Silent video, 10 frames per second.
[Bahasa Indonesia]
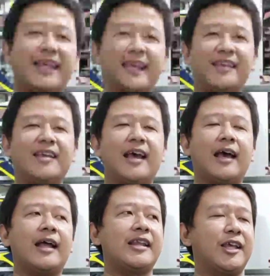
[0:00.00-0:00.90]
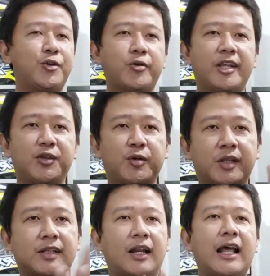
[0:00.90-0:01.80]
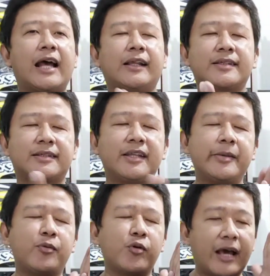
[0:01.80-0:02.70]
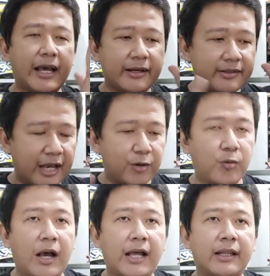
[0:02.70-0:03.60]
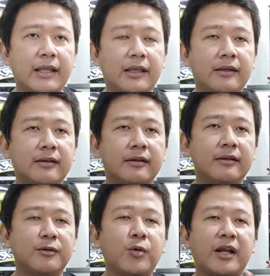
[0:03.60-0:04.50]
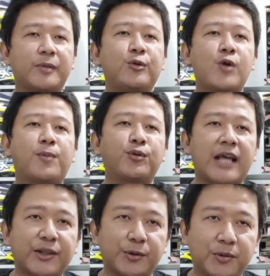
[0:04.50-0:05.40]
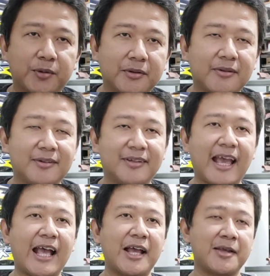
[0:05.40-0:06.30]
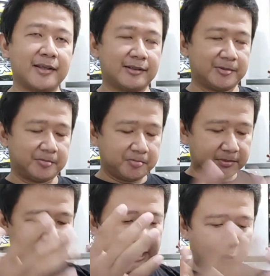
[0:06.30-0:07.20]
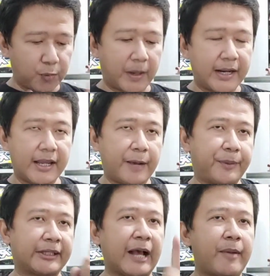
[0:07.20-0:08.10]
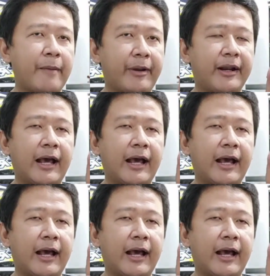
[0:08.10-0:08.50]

jadi unit-unit terlaris di bulan Januari 2021. Ya. Jatuh pada yang pertama pada